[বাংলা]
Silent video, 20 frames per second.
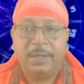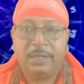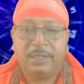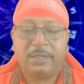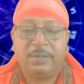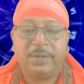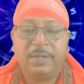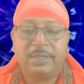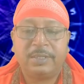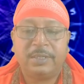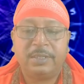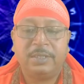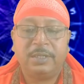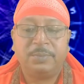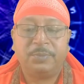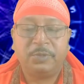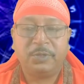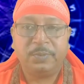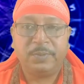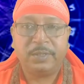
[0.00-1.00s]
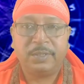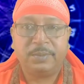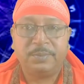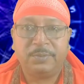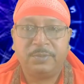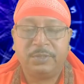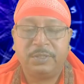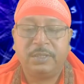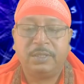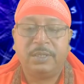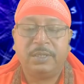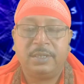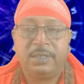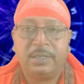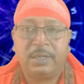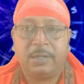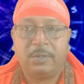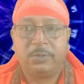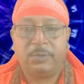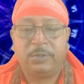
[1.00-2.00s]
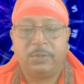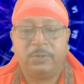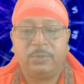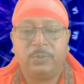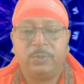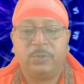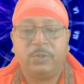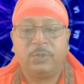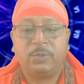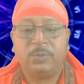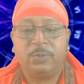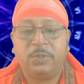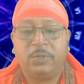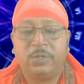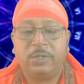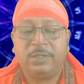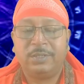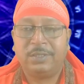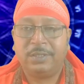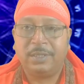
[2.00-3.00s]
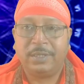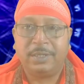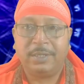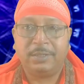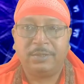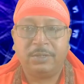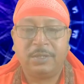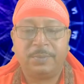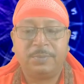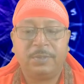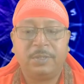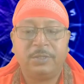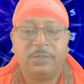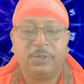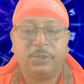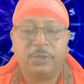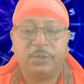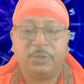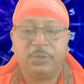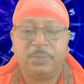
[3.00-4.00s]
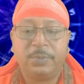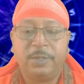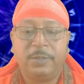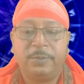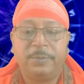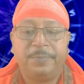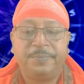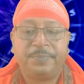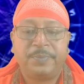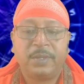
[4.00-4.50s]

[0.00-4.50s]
এছাড়াও আজকের দিনে পরিবারের মধ্যে থেকে যারা কোনো রকম কর্ম করেন সেক্ষেত্রে আপনারা যথেষ্ট ভালো